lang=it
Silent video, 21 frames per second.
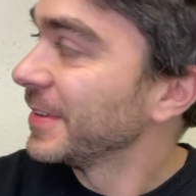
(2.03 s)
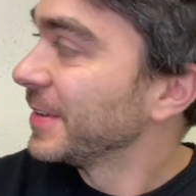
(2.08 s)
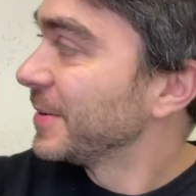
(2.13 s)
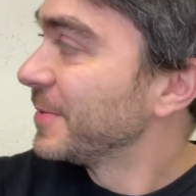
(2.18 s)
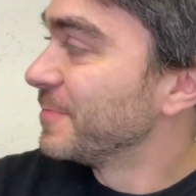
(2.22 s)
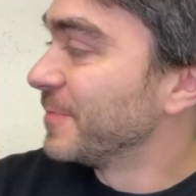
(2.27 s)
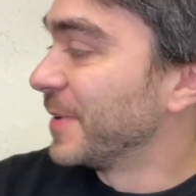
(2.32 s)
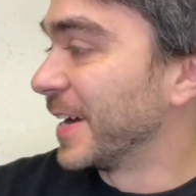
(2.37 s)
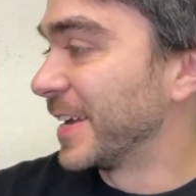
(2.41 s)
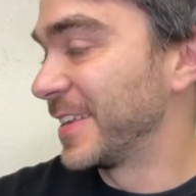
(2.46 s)

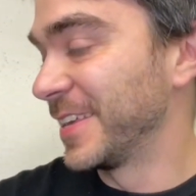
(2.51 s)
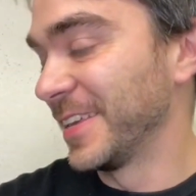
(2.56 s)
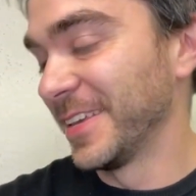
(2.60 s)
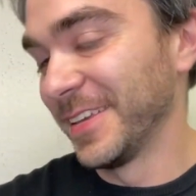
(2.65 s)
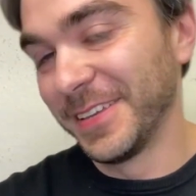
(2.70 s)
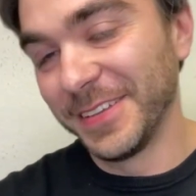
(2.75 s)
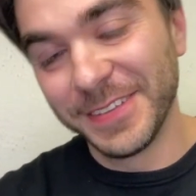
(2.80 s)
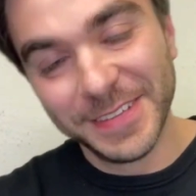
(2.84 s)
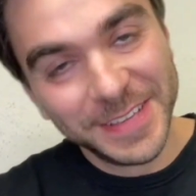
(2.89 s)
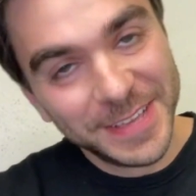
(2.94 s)
Ma,
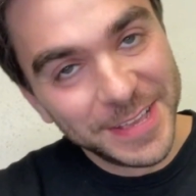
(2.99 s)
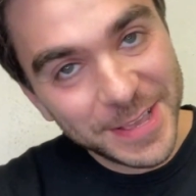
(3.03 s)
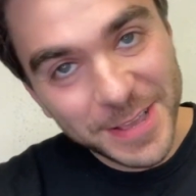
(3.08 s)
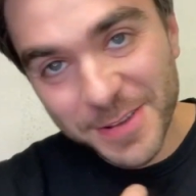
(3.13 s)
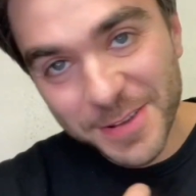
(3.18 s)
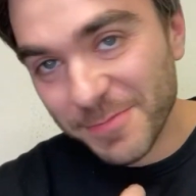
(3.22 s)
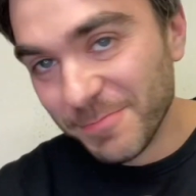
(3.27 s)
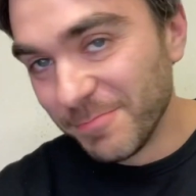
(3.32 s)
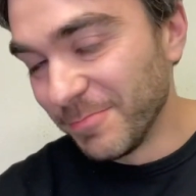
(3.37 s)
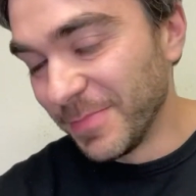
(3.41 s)

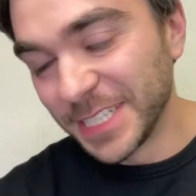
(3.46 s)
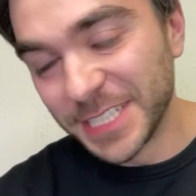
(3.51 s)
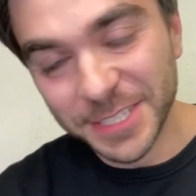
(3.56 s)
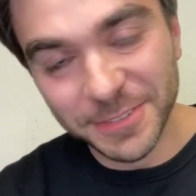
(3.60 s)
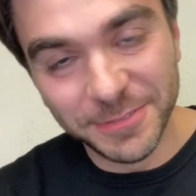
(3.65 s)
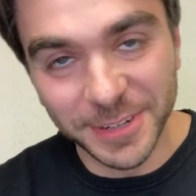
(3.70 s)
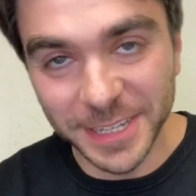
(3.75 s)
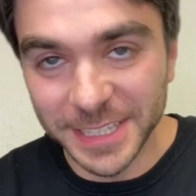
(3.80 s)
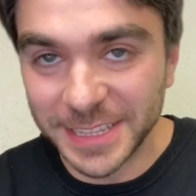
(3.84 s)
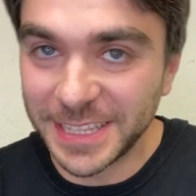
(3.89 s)
ma, si
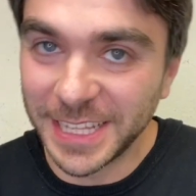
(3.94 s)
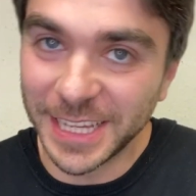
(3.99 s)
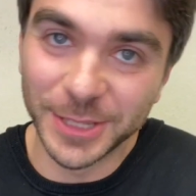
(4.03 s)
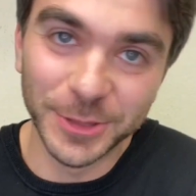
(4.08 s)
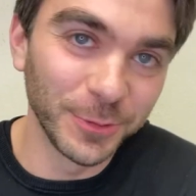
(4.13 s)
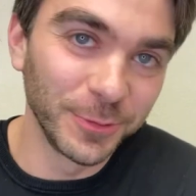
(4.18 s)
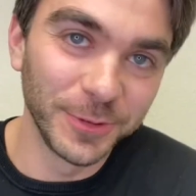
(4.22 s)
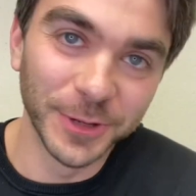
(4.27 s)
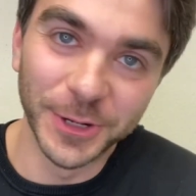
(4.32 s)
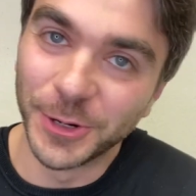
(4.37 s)
fa
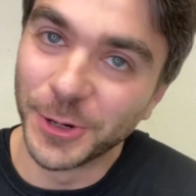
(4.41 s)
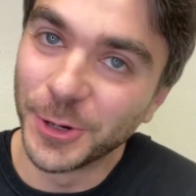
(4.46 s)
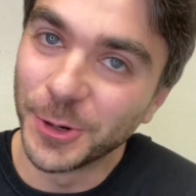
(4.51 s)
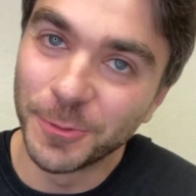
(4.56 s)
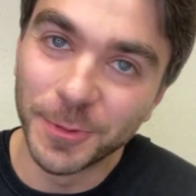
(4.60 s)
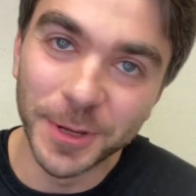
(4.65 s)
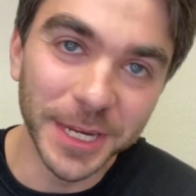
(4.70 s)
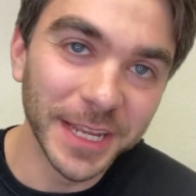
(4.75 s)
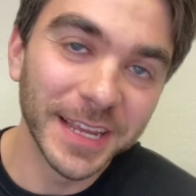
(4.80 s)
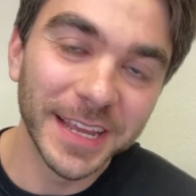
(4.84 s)
tanto
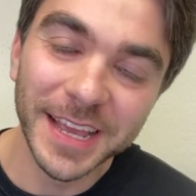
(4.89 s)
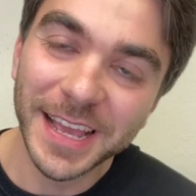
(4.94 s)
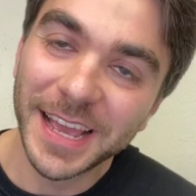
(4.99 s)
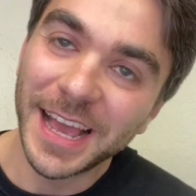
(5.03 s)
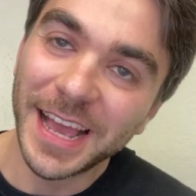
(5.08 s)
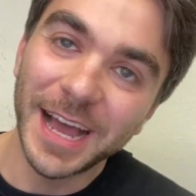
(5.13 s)
fenomeni